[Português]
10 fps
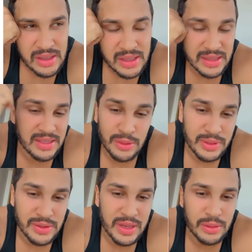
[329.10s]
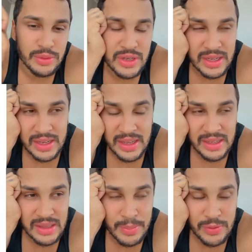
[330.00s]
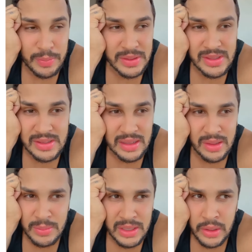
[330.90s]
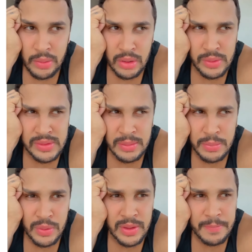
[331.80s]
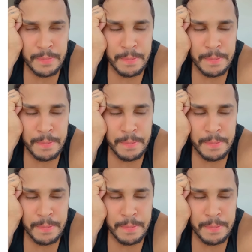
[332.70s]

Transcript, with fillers: Quer dizer, não tinha sonhado com jacaré ainda, mas fui pesquisar também. Não é uma coisa boa.